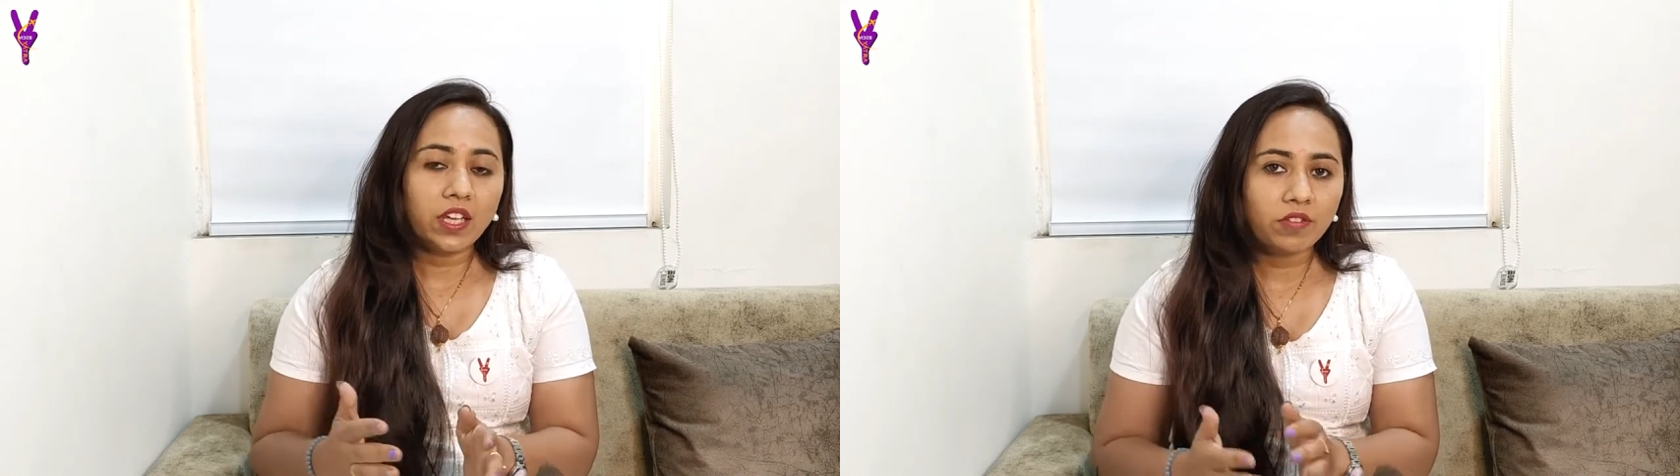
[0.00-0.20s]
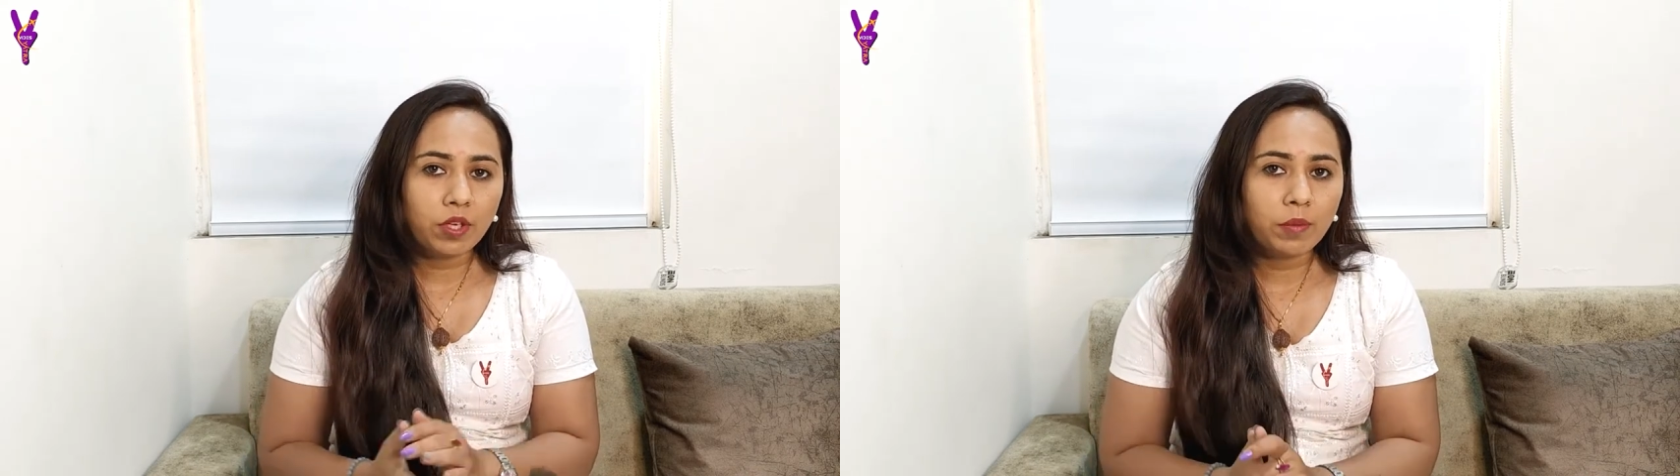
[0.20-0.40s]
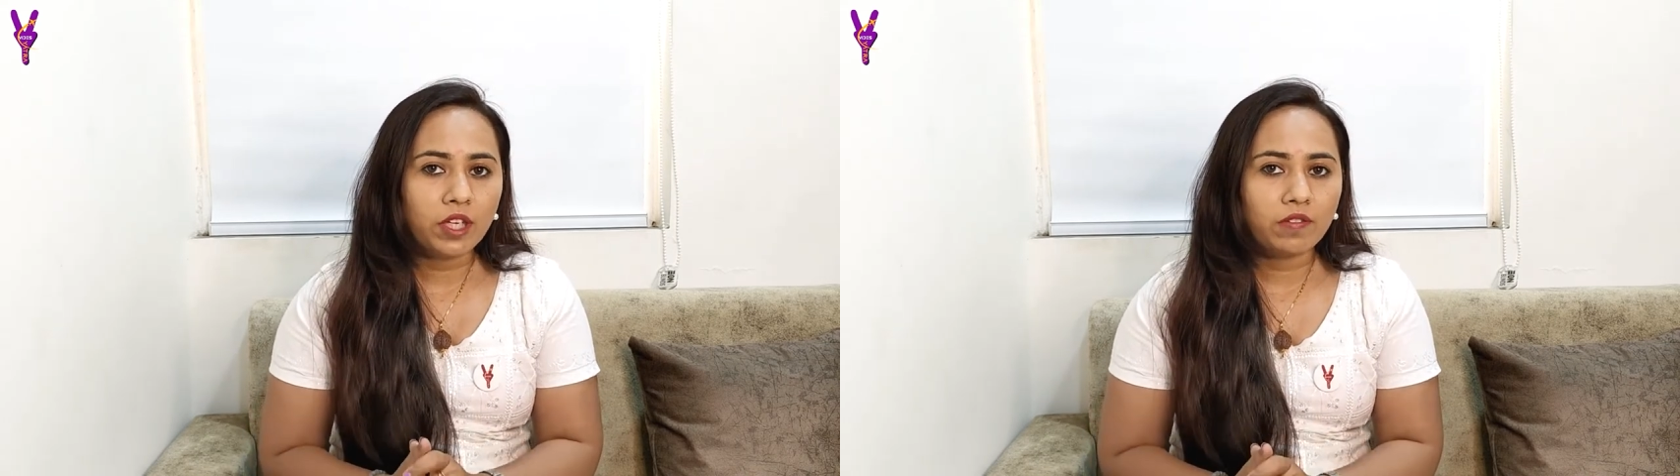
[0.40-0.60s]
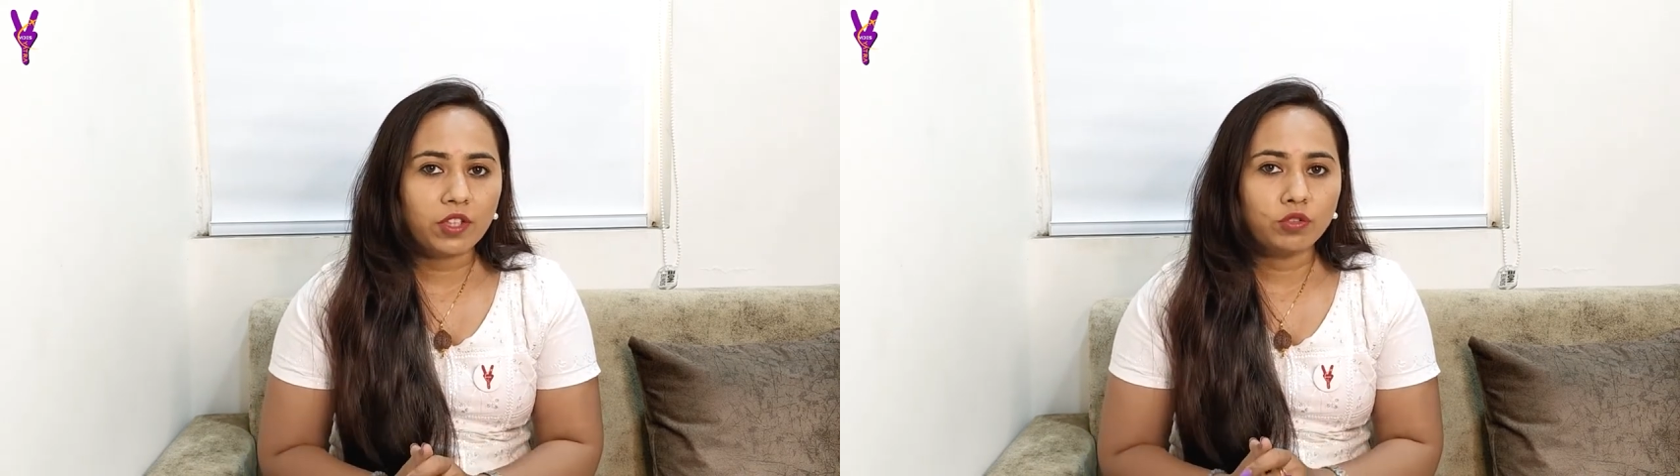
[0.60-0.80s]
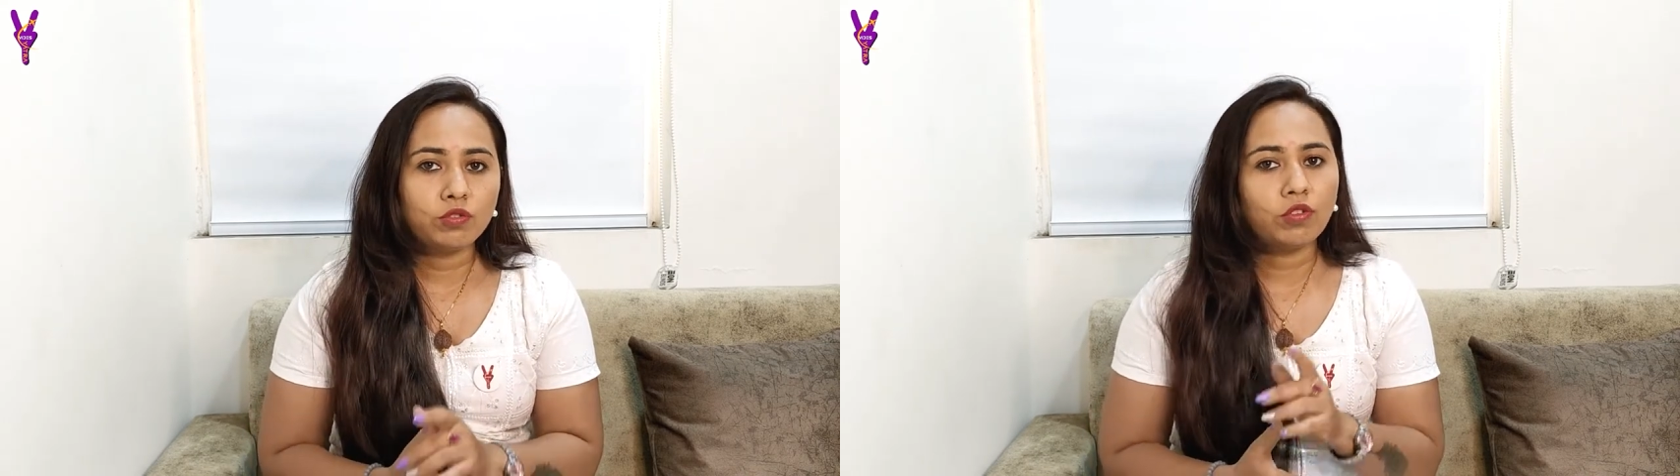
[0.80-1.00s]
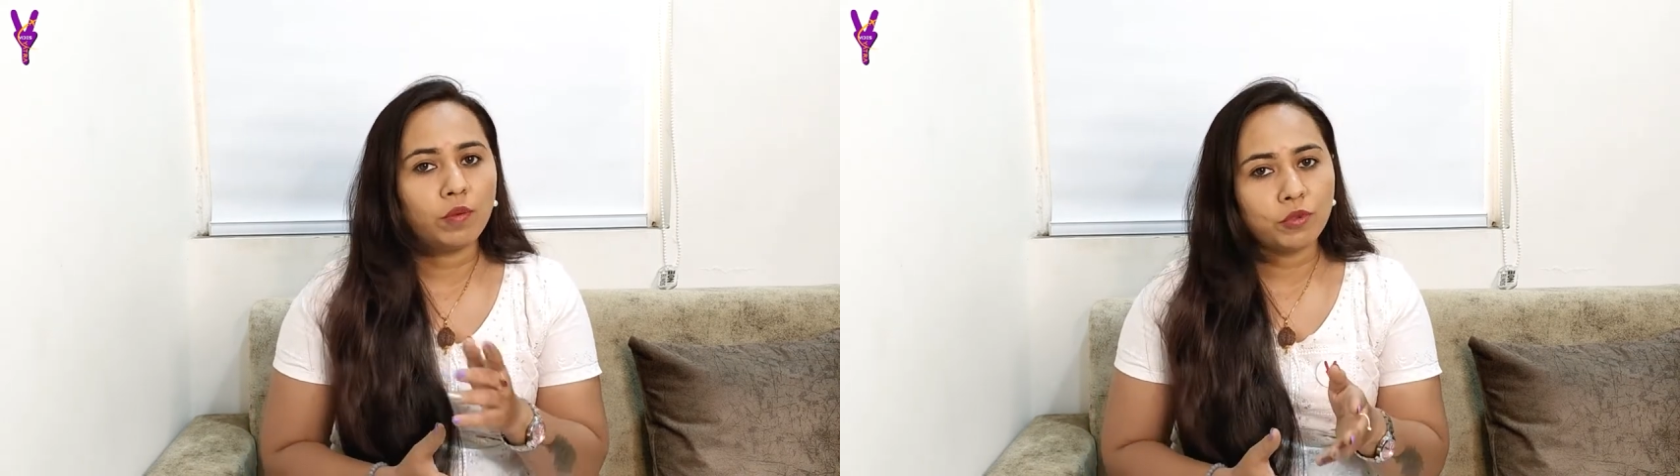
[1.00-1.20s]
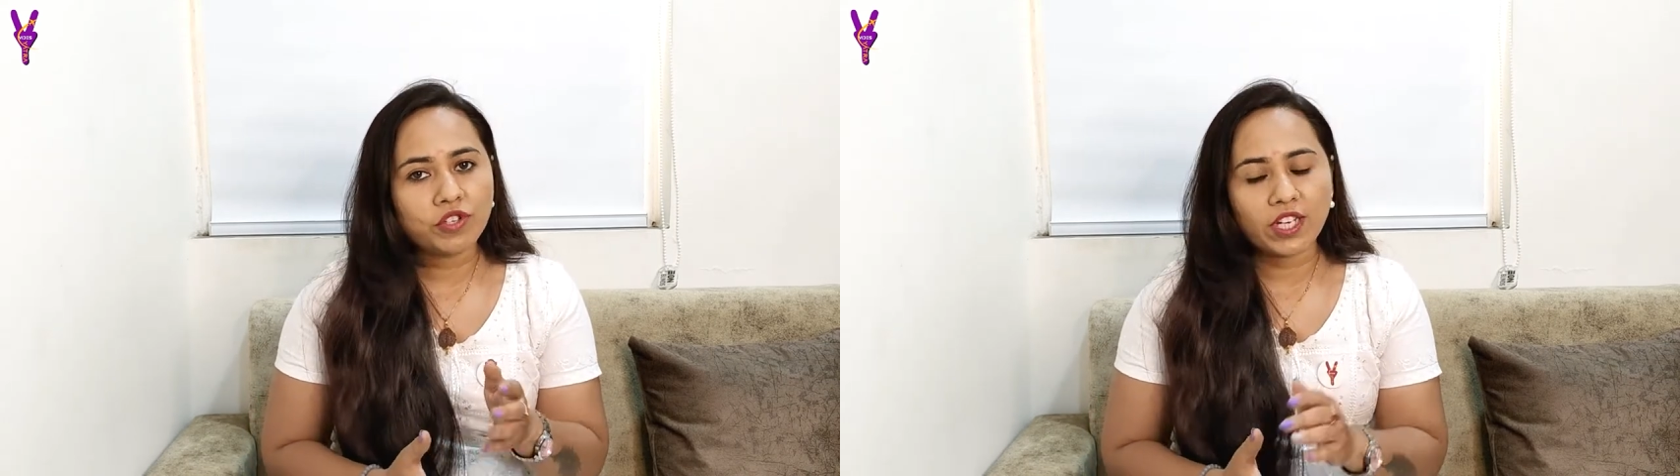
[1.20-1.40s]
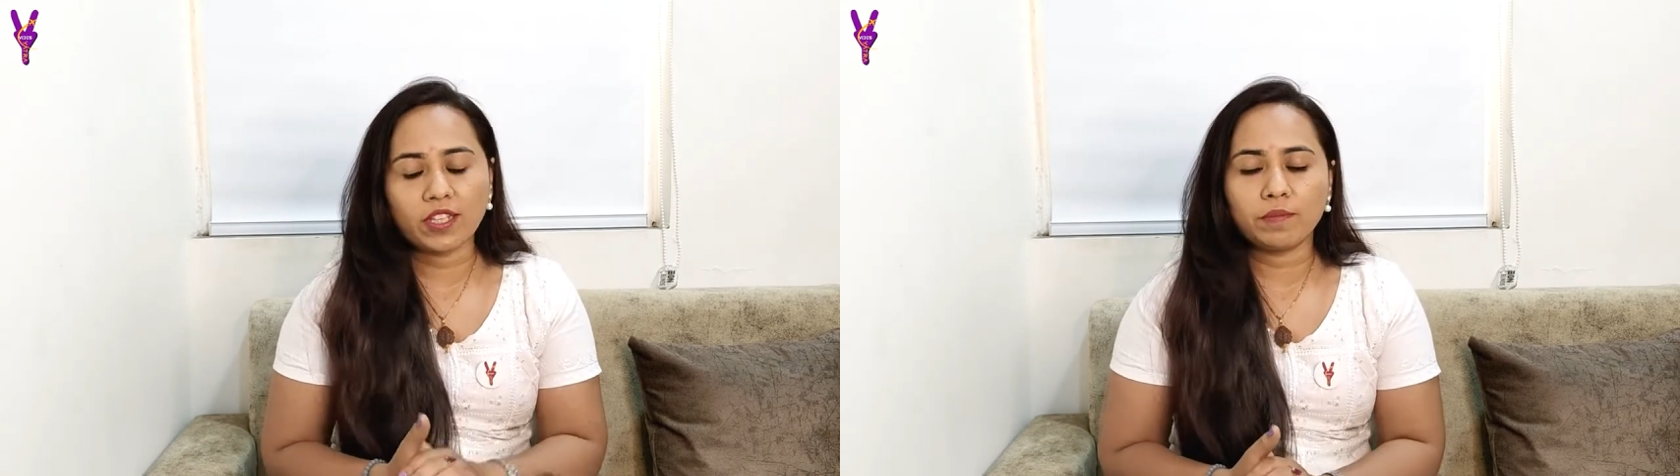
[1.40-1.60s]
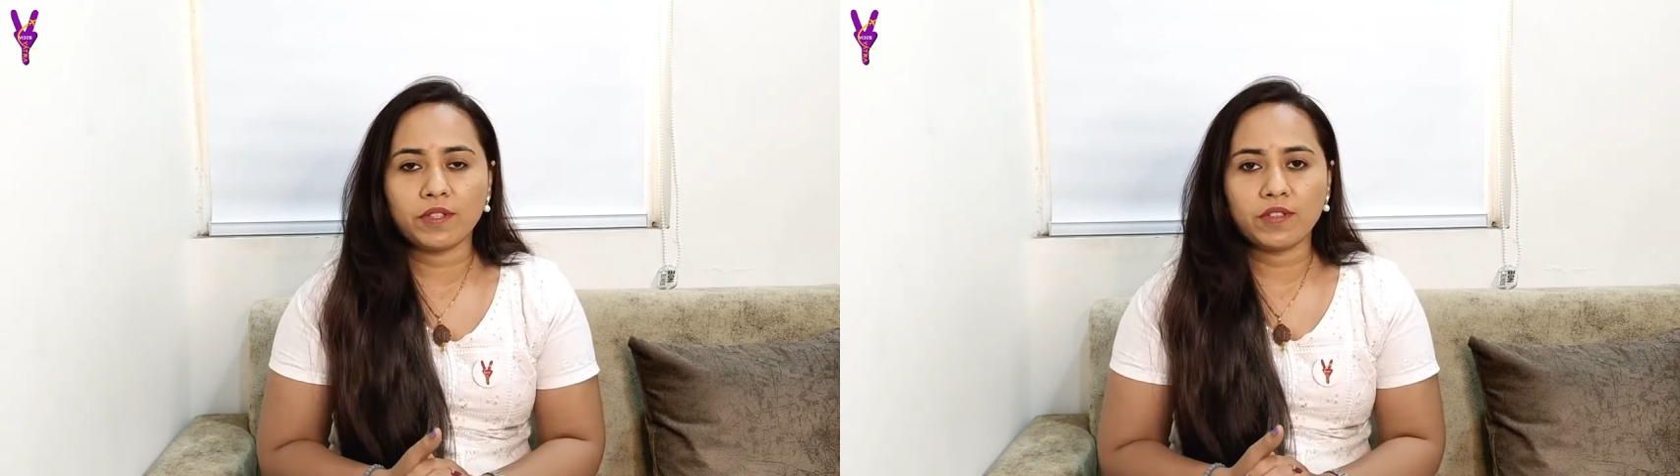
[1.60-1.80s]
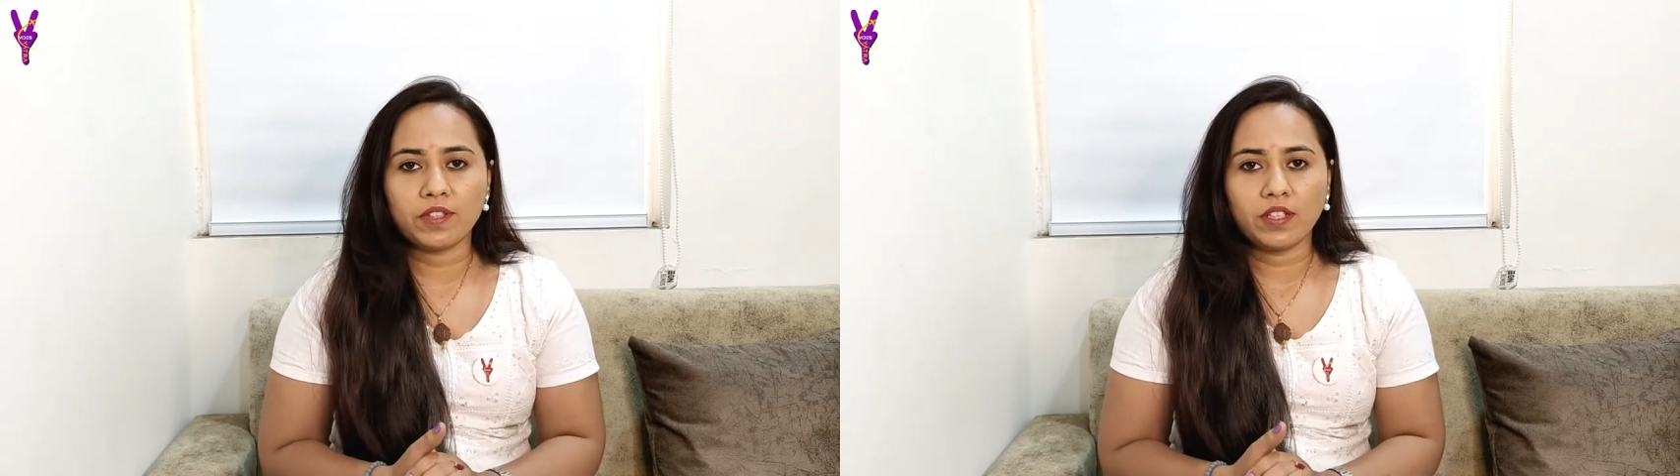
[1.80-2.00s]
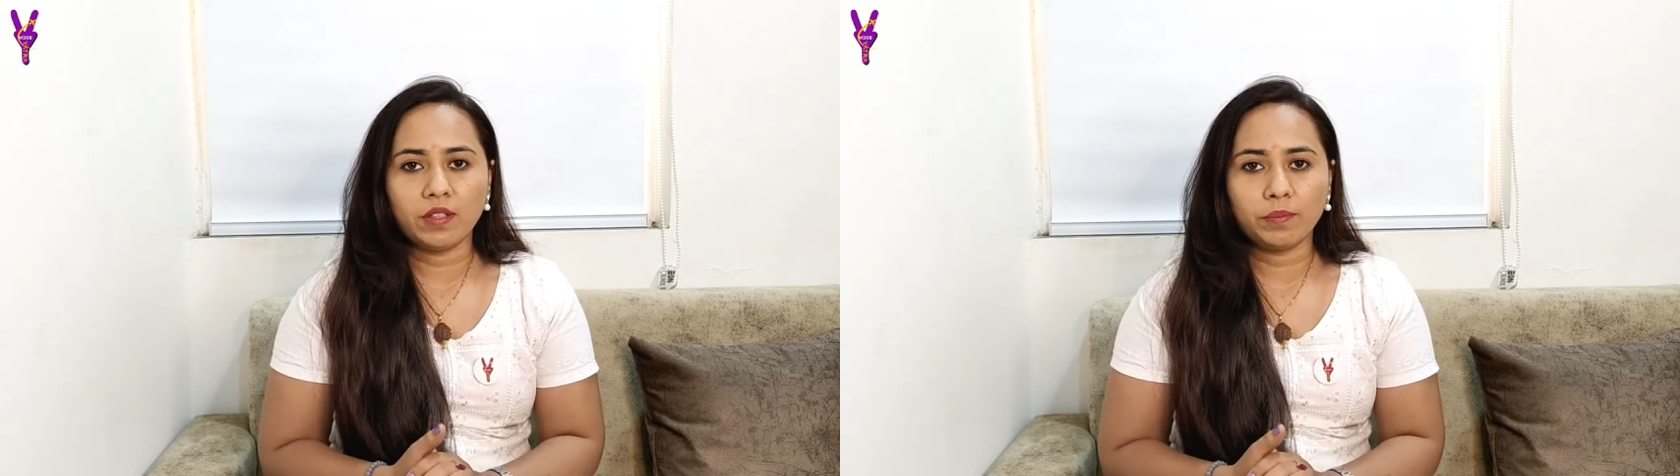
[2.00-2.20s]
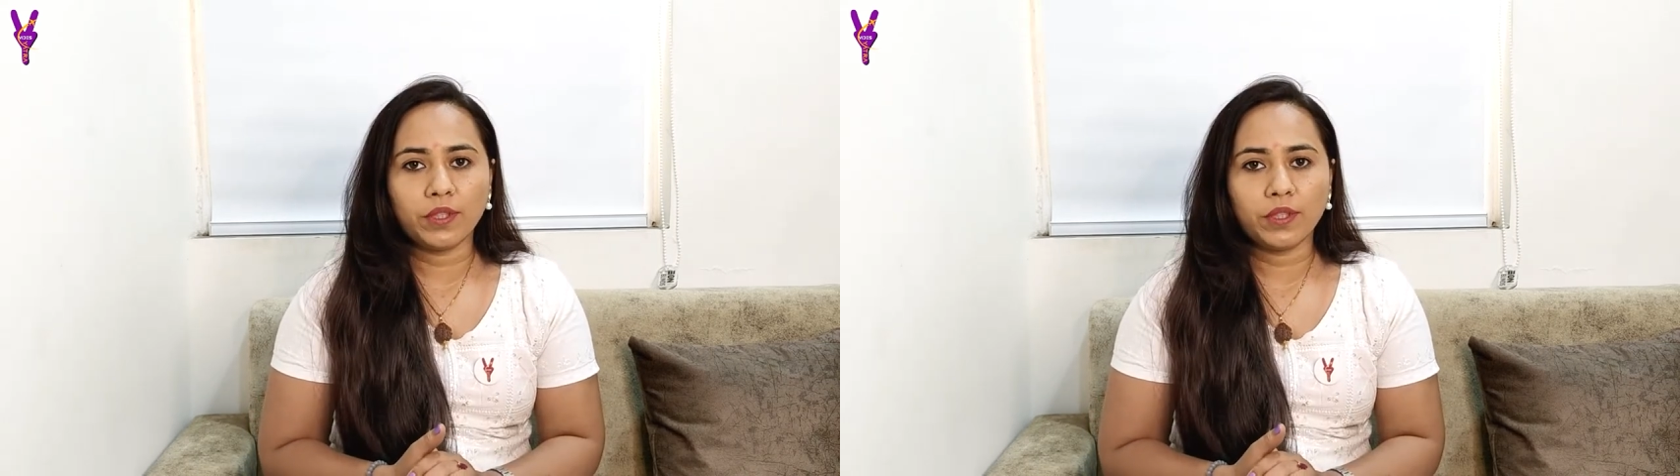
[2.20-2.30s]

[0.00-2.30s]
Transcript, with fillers: एक वीक में करवाते हो तो आपको ज़्यादा पैसे देने